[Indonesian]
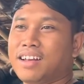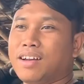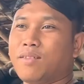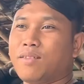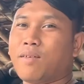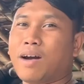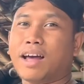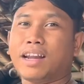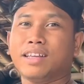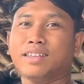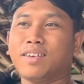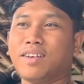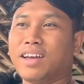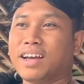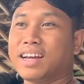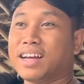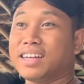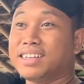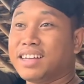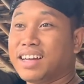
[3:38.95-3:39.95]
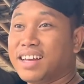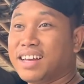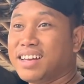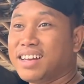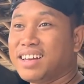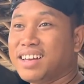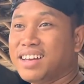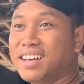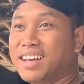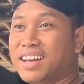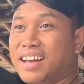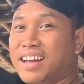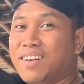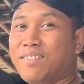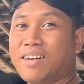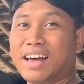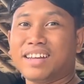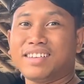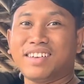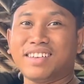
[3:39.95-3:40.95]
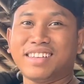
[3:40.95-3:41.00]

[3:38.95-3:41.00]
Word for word: Wariso ya guys ya Wariso